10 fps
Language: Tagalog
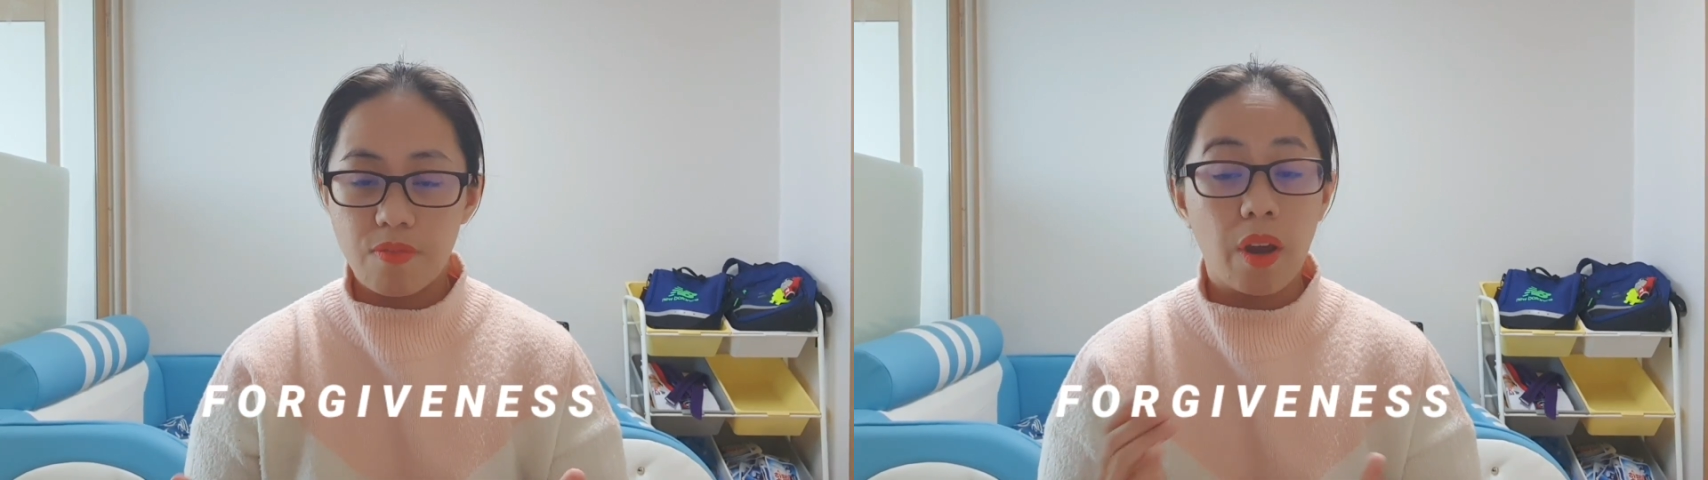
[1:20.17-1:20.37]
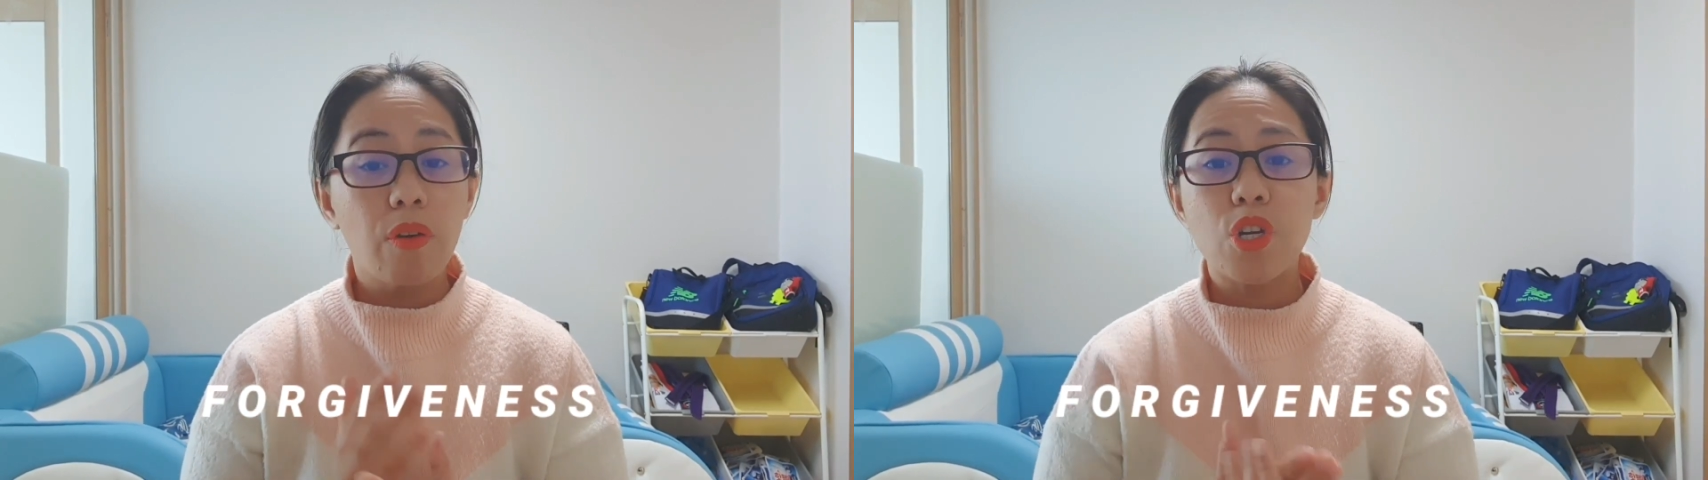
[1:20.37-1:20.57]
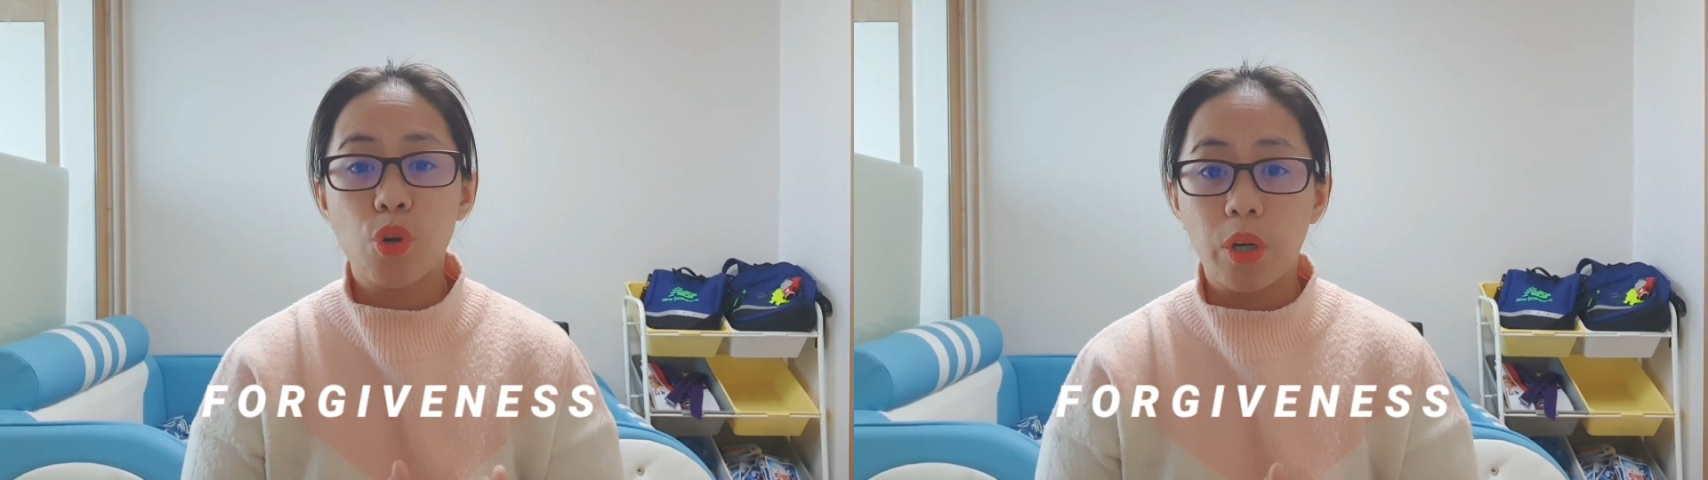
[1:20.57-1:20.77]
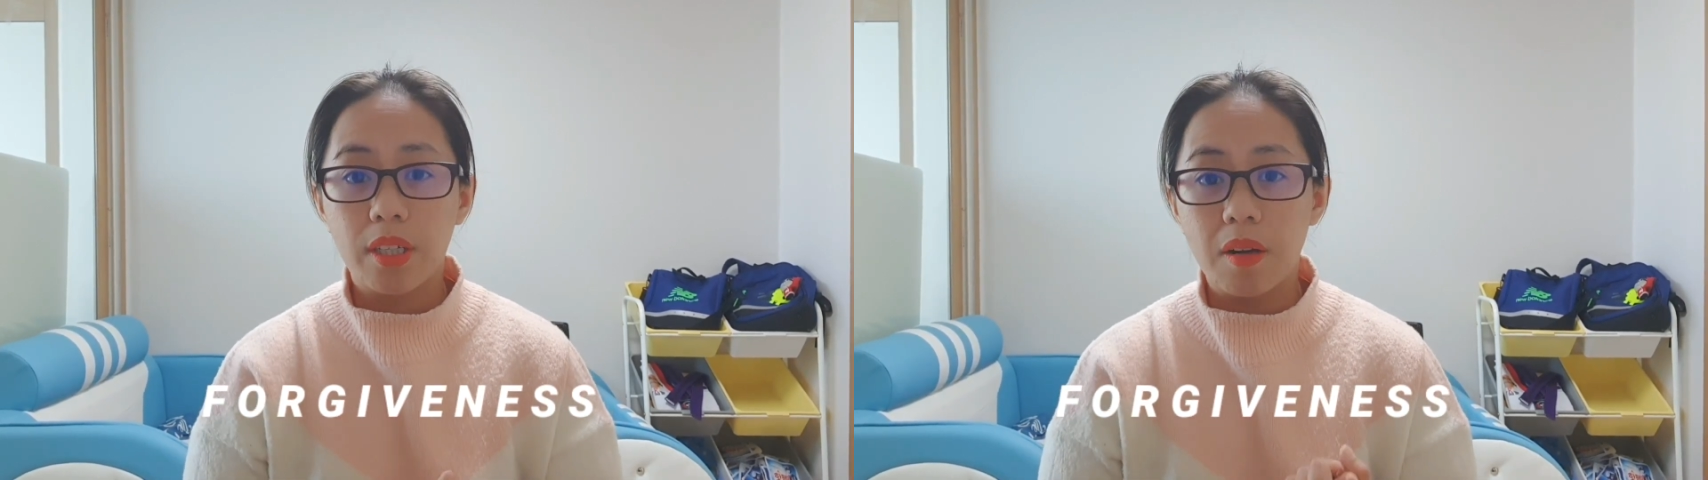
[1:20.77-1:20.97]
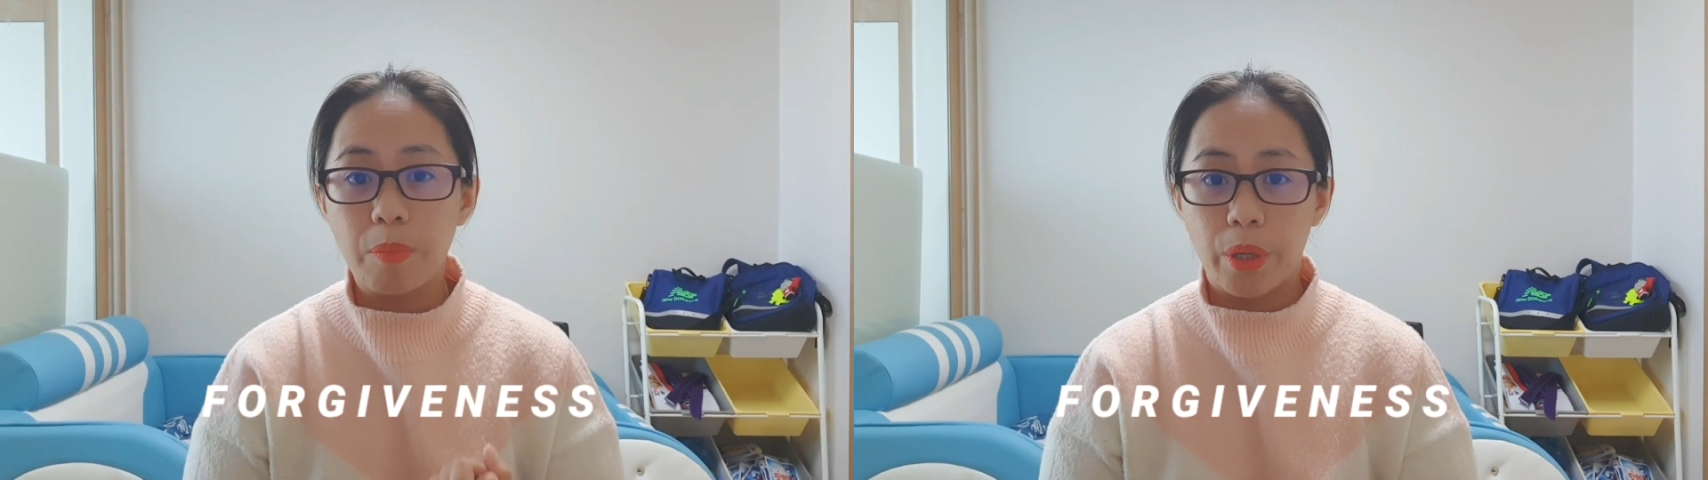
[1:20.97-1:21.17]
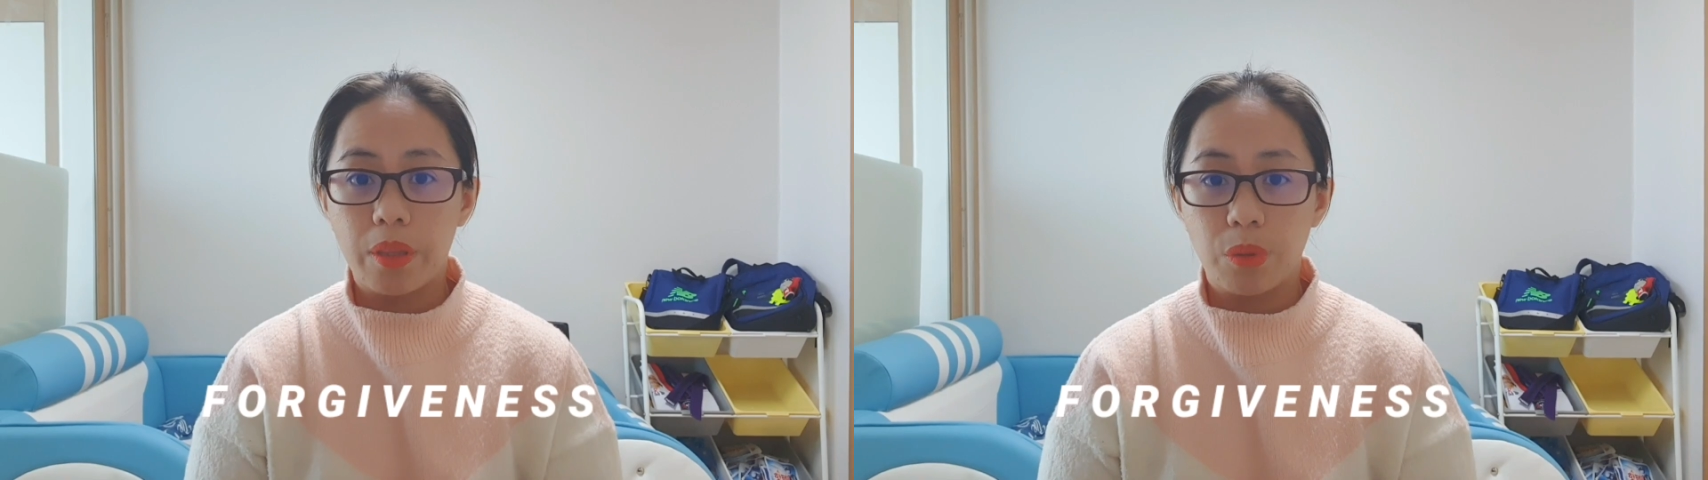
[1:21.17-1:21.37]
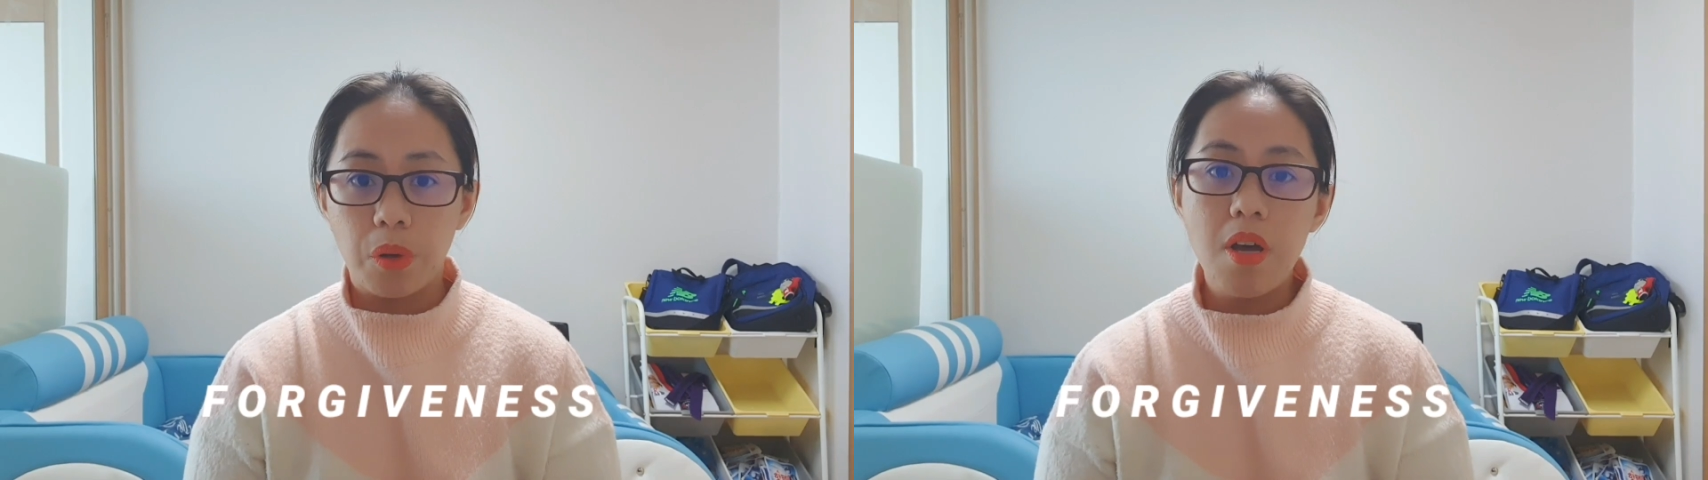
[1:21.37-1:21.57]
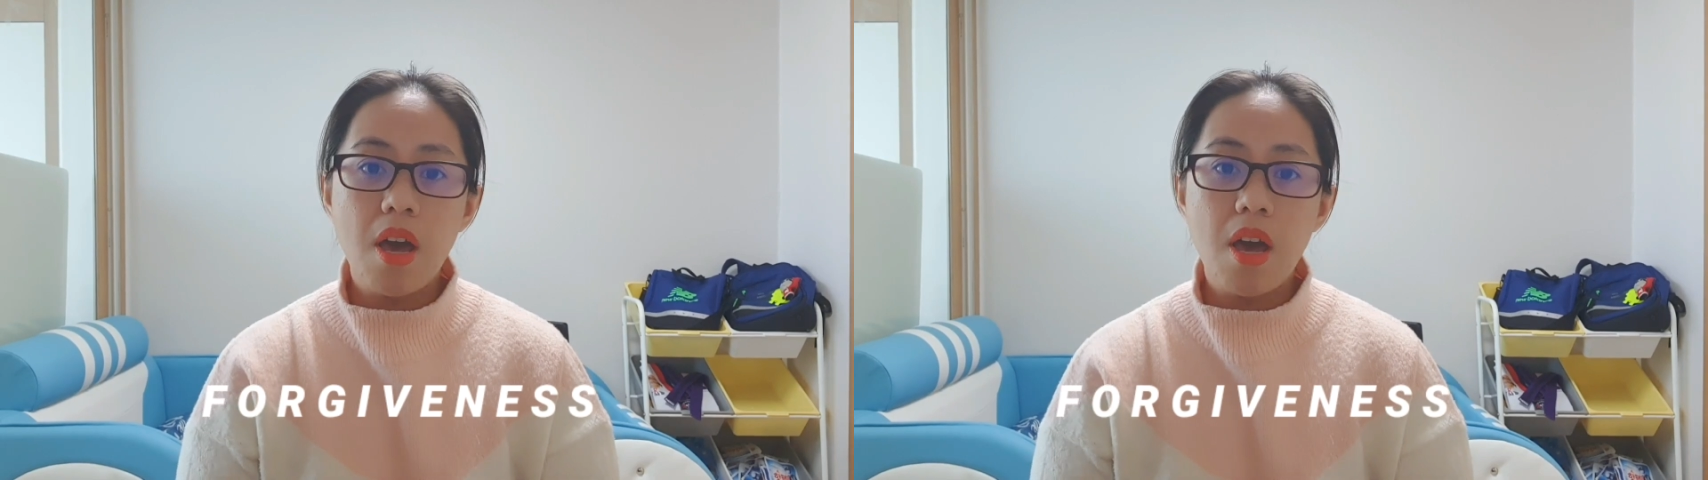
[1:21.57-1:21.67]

Very short lang po ito.